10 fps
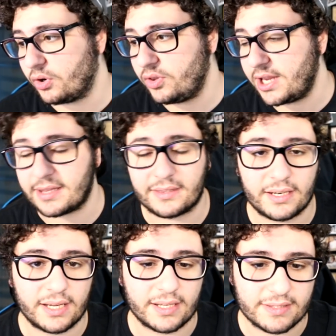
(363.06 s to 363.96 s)
niente
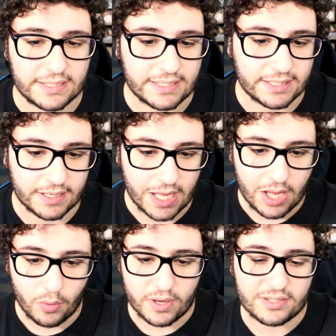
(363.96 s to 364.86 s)
ragazzi,
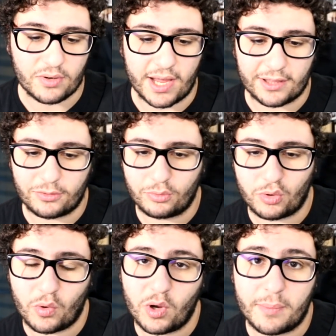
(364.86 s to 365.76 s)
questo è
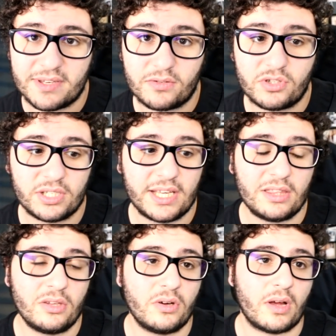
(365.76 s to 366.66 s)
tutto quello che mi sta
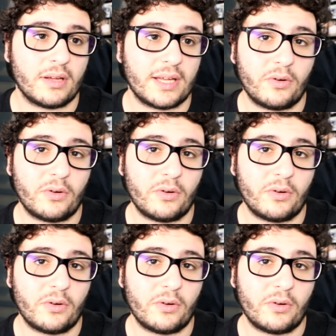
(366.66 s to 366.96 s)
succedendo,